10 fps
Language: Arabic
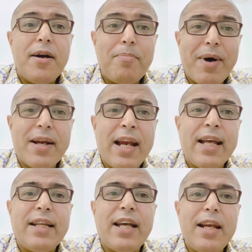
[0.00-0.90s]
بره
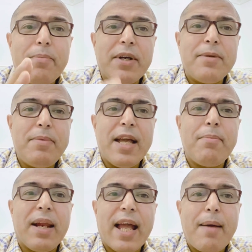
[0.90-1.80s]
العياده المريض
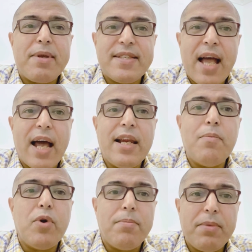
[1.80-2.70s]
بيعمل خمس تحاليل
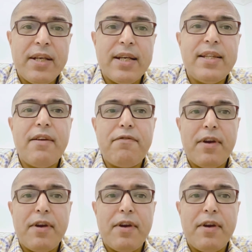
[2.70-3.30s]
مهمين جدا في